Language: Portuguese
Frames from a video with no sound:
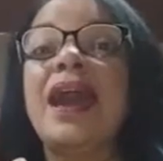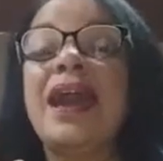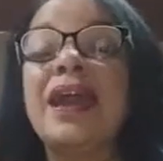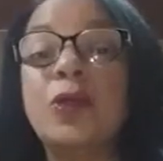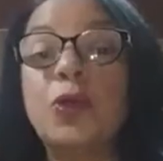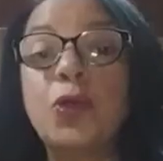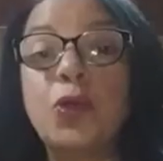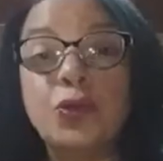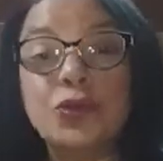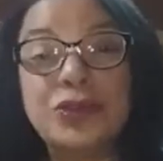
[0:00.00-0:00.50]
a
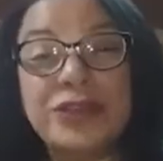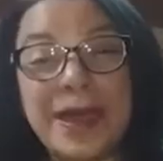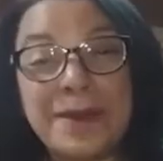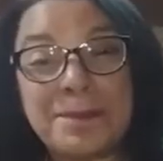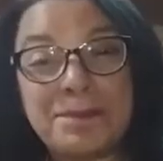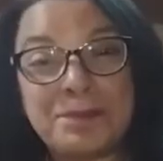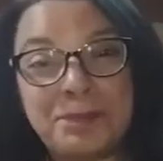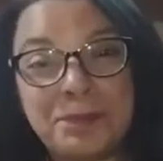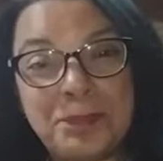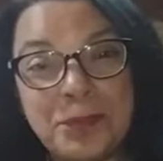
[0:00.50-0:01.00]
cor
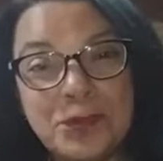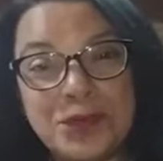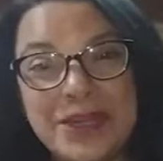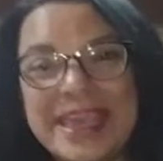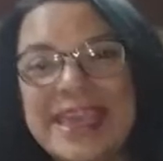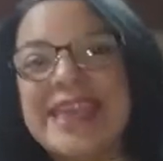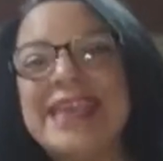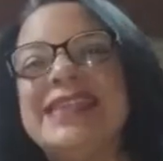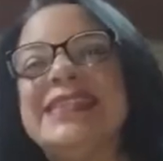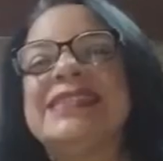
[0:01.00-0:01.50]
da
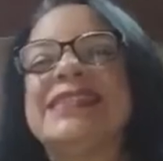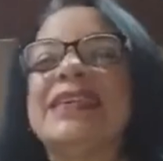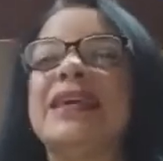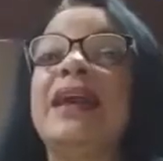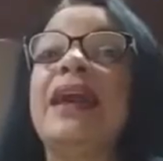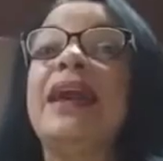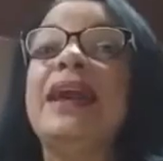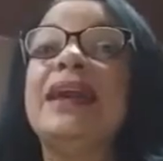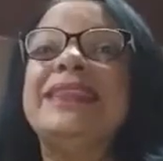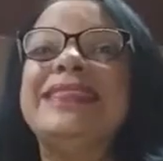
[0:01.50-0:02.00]
pureza,